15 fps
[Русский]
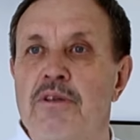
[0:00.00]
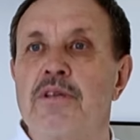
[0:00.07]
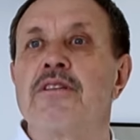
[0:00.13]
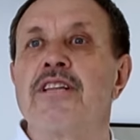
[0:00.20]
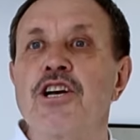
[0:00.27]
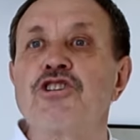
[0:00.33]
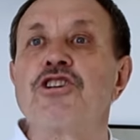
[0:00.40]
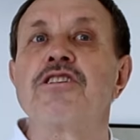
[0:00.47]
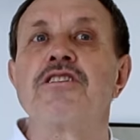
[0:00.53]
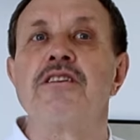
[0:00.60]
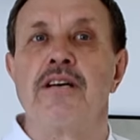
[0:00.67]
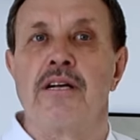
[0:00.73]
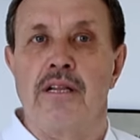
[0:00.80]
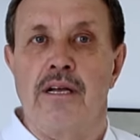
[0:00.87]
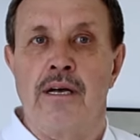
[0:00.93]
наше
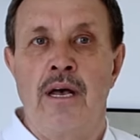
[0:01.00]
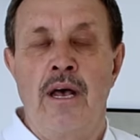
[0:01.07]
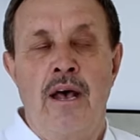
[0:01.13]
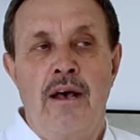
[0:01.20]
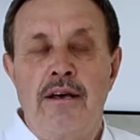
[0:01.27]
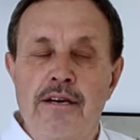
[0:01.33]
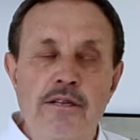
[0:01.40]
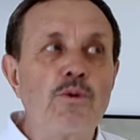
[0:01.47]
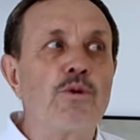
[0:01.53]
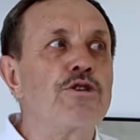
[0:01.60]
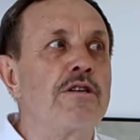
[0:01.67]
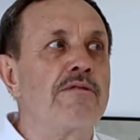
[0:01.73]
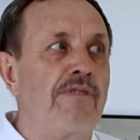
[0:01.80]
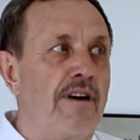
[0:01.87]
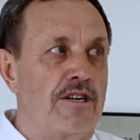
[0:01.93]
тело. Это
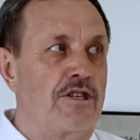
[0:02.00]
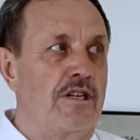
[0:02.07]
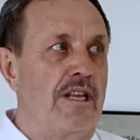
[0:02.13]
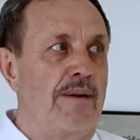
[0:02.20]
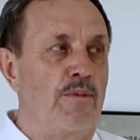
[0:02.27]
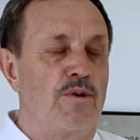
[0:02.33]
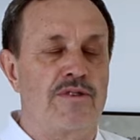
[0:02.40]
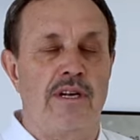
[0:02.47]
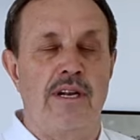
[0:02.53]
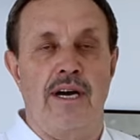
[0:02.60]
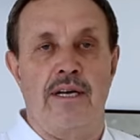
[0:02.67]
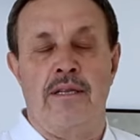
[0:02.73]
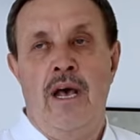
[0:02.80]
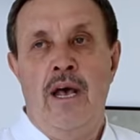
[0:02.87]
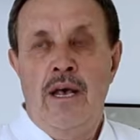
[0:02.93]
очень важно, на мой
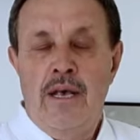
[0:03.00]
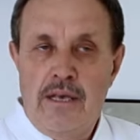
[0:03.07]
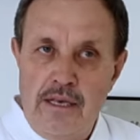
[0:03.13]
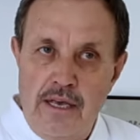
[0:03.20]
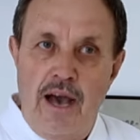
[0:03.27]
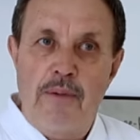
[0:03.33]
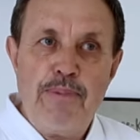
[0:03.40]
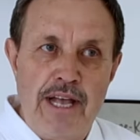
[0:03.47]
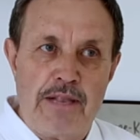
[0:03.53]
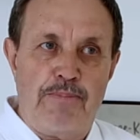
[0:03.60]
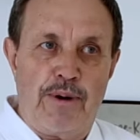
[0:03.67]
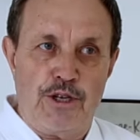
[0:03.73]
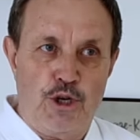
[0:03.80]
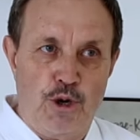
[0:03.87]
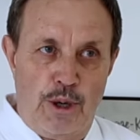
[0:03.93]
взгляд. И опять
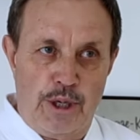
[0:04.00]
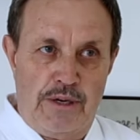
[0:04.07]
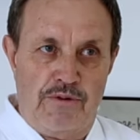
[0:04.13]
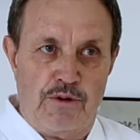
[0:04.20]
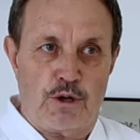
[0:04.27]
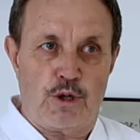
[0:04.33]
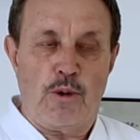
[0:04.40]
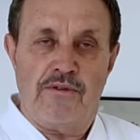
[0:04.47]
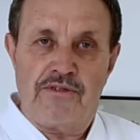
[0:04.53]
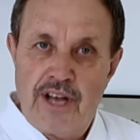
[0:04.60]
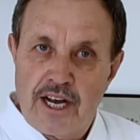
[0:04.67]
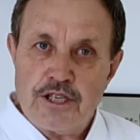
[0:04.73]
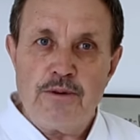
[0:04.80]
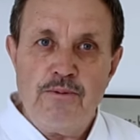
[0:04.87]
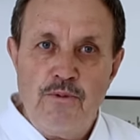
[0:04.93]
подчеркиваю, что в
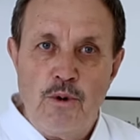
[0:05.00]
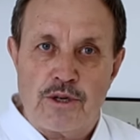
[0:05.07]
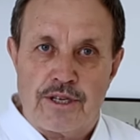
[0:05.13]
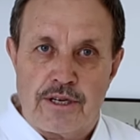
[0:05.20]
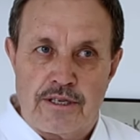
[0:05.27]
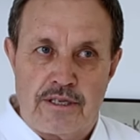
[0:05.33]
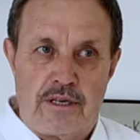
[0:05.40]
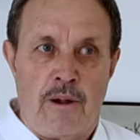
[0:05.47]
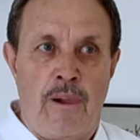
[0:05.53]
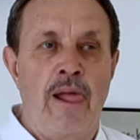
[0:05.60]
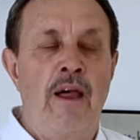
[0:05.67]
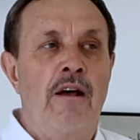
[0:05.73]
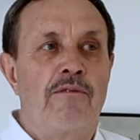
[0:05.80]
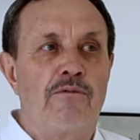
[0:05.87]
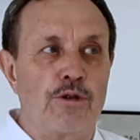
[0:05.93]
нашем возрасте
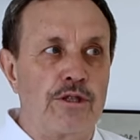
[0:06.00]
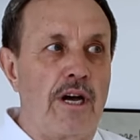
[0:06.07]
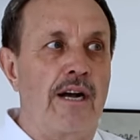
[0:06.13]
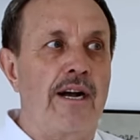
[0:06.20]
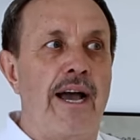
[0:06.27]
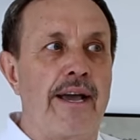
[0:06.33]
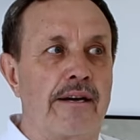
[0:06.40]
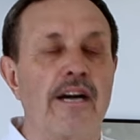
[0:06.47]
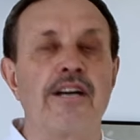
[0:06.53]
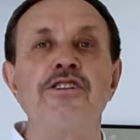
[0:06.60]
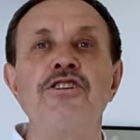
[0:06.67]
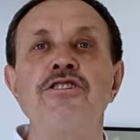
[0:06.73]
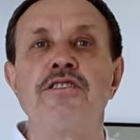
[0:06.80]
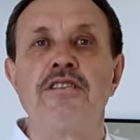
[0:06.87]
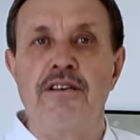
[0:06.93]
вот такая
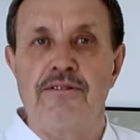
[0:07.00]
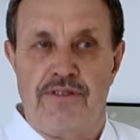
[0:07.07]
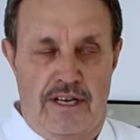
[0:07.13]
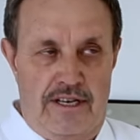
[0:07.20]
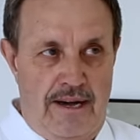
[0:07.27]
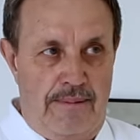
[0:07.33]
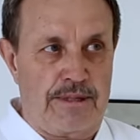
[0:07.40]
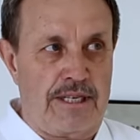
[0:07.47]
когнитивная, я бы